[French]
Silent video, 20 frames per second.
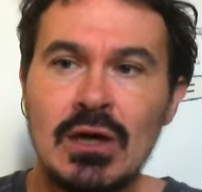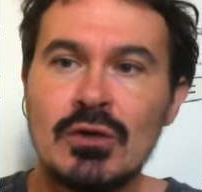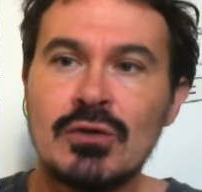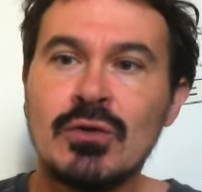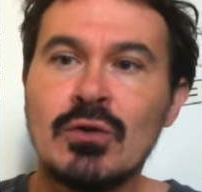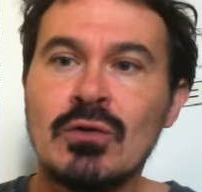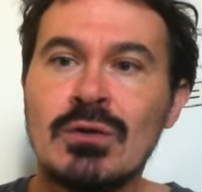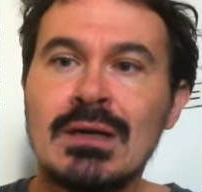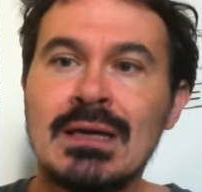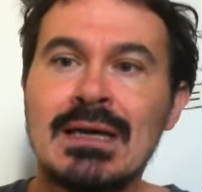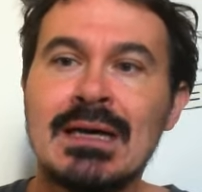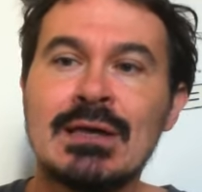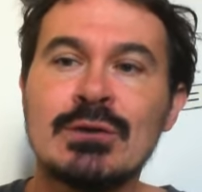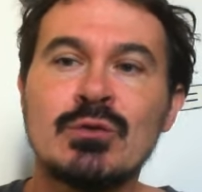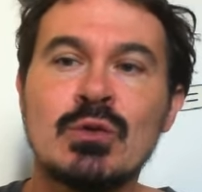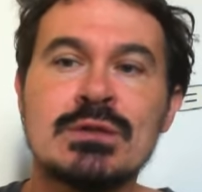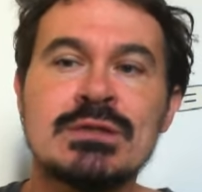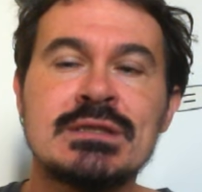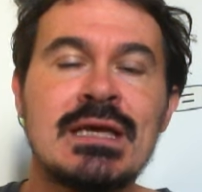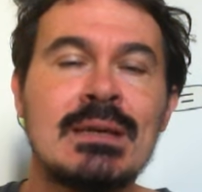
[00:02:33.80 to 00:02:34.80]
Dans la
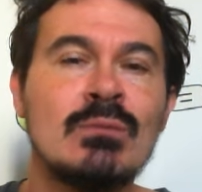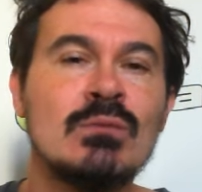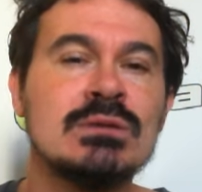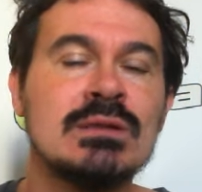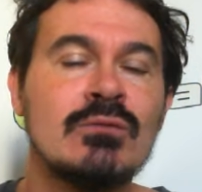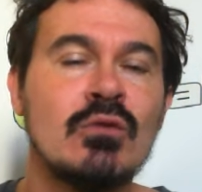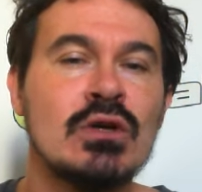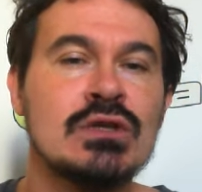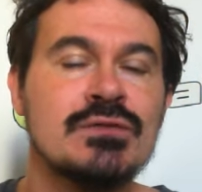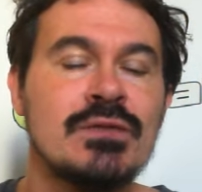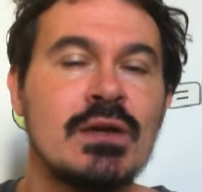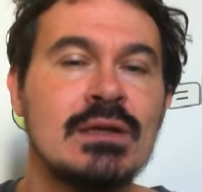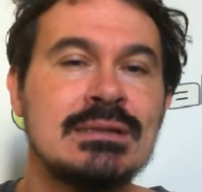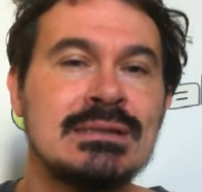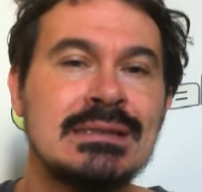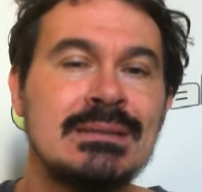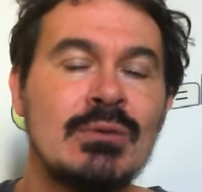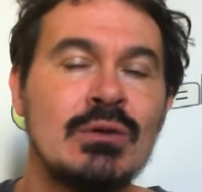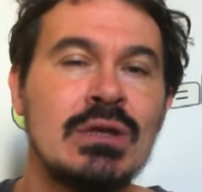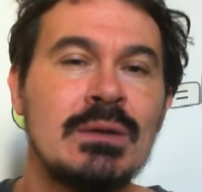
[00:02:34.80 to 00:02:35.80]
deuxième, nous avons un cheval
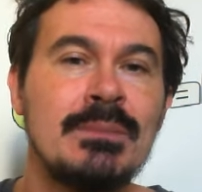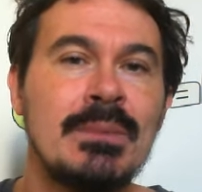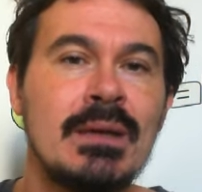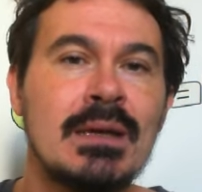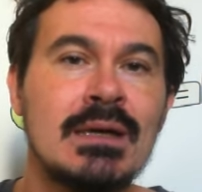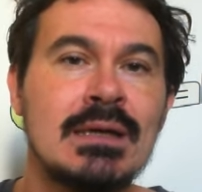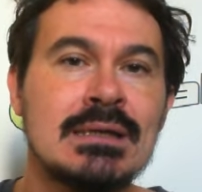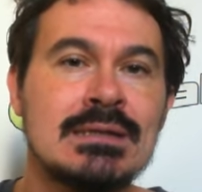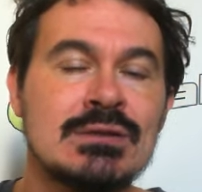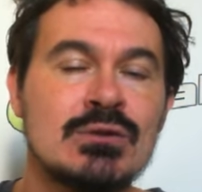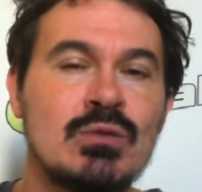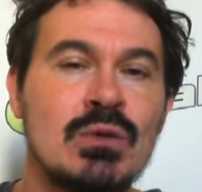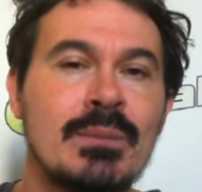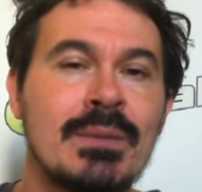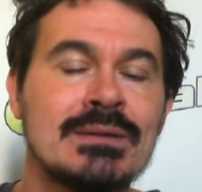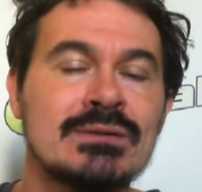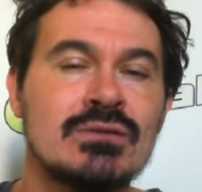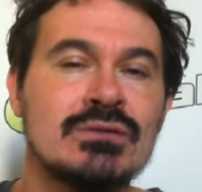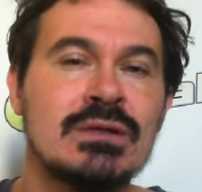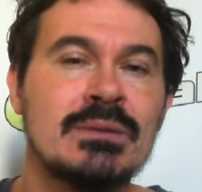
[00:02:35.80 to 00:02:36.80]
estimé au départ, celui
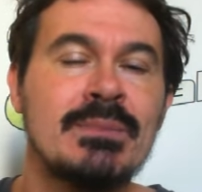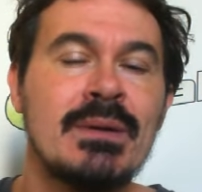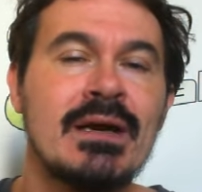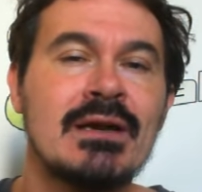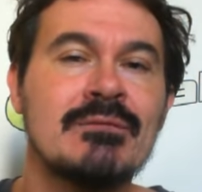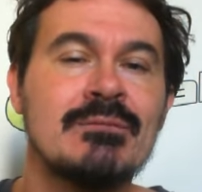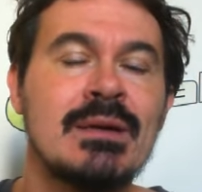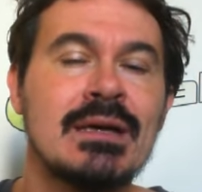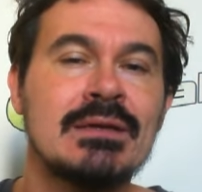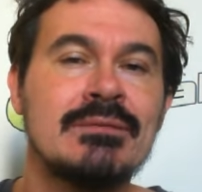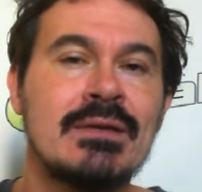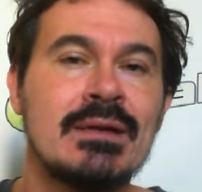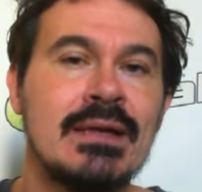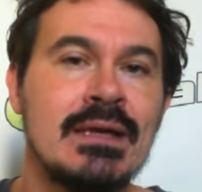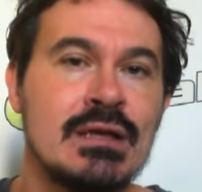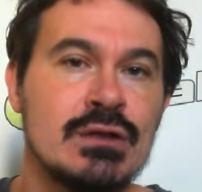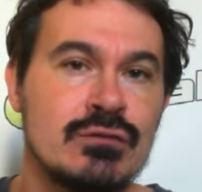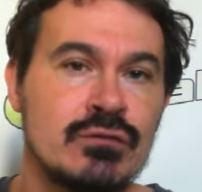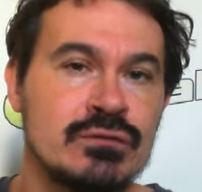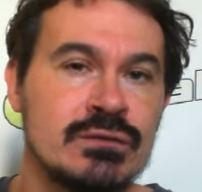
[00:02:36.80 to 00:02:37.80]
présenté par Yves-Marie
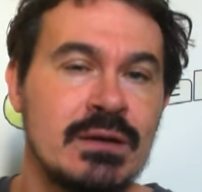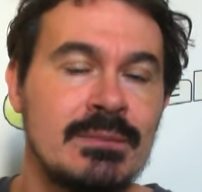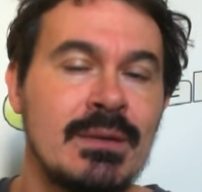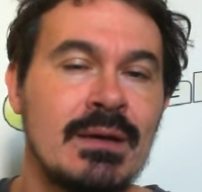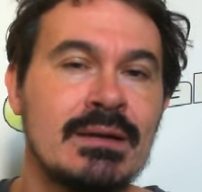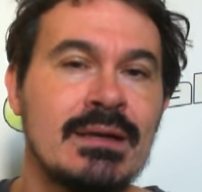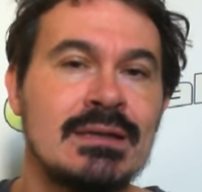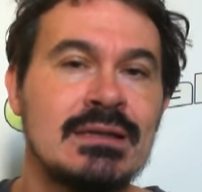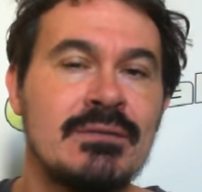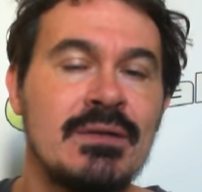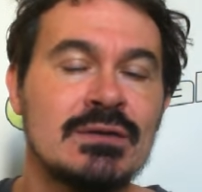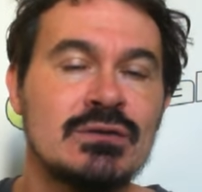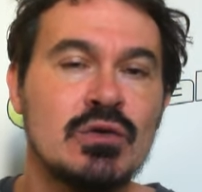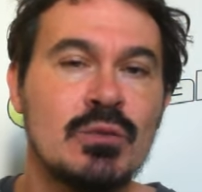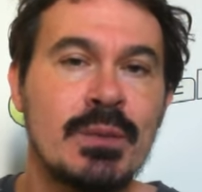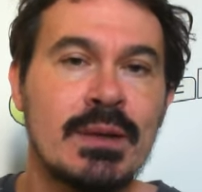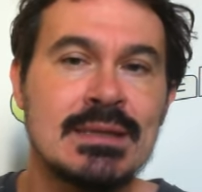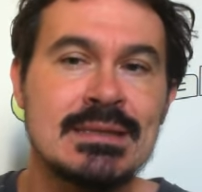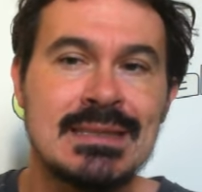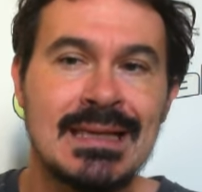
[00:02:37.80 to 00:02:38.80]
Vallée. Je vous en ai parlé à diverses
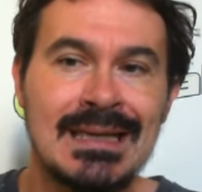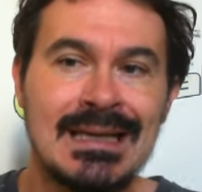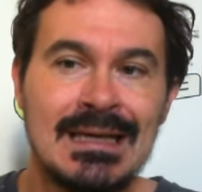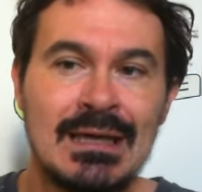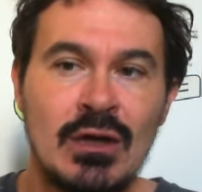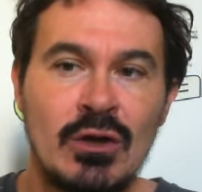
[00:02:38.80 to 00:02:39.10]
reprises.